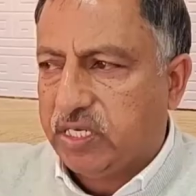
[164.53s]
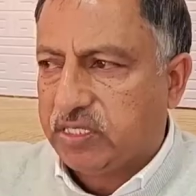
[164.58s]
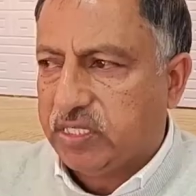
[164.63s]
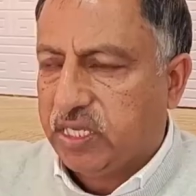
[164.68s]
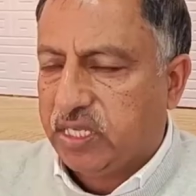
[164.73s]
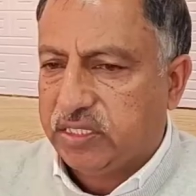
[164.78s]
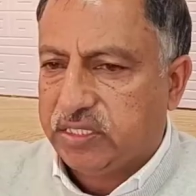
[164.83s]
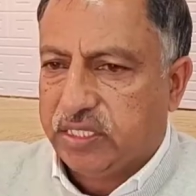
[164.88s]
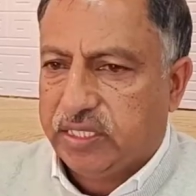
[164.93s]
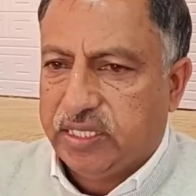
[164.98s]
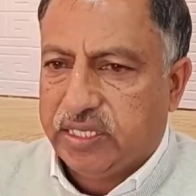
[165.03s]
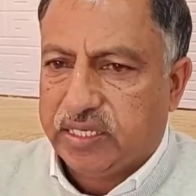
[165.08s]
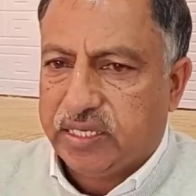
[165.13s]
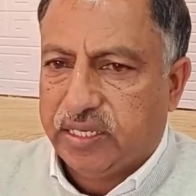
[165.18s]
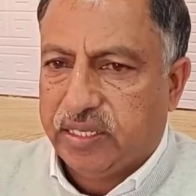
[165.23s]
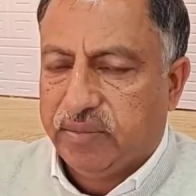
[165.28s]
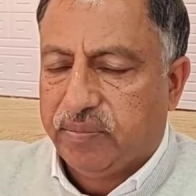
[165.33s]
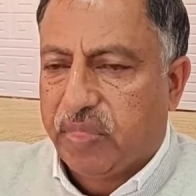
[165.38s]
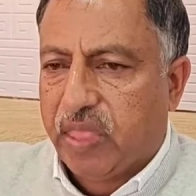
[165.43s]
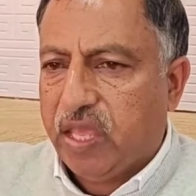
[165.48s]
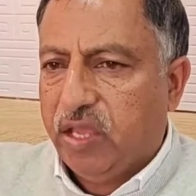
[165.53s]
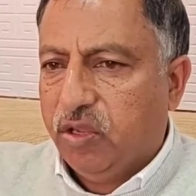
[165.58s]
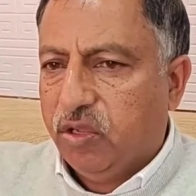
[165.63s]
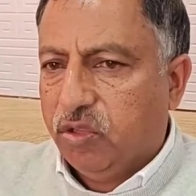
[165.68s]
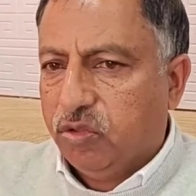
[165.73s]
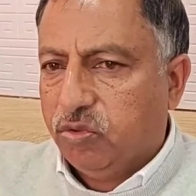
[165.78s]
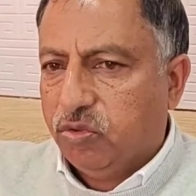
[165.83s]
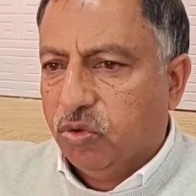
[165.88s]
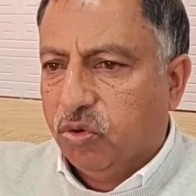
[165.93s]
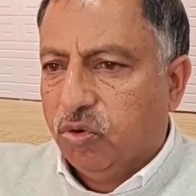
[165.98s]
चार साल से देख लें
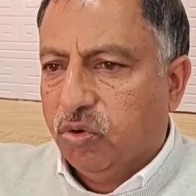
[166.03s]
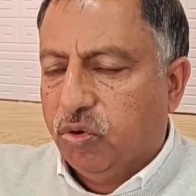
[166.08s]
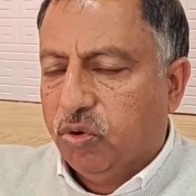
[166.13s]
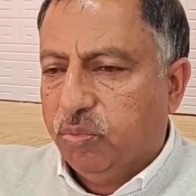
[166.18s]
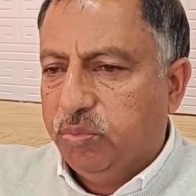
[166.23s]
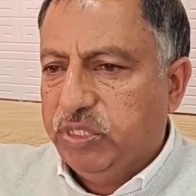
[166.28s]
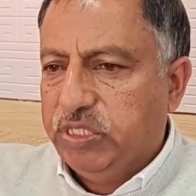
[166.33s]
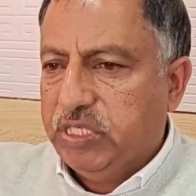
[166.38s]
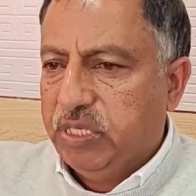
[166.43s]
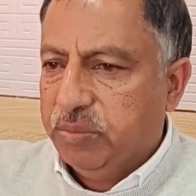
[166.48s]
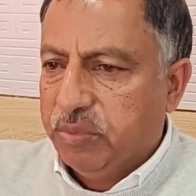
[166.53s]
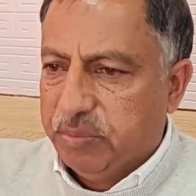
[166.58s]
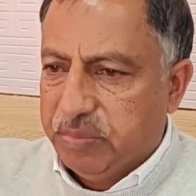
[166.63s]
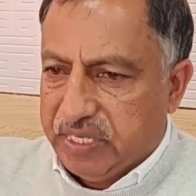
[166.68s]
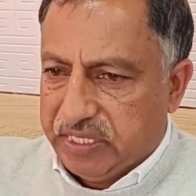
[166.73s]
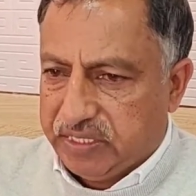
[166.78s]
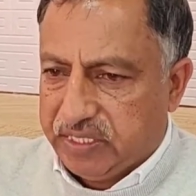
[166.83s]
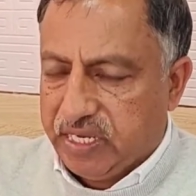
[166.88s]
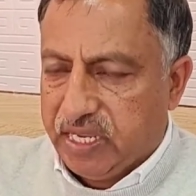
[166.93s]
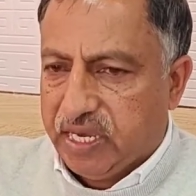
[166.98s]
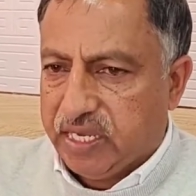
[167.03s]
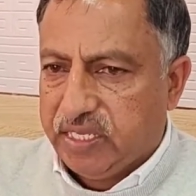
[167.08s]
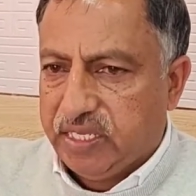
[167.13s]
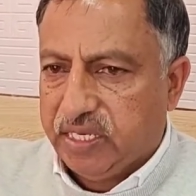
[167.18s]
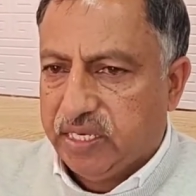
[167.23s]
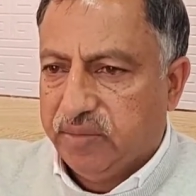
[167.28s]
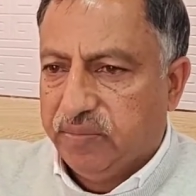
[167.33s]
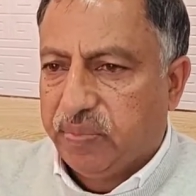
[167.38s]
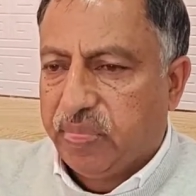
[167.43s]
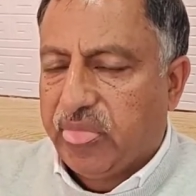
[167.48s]
तो बिजली में बेहतरी आई
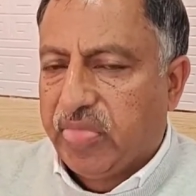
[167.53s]
है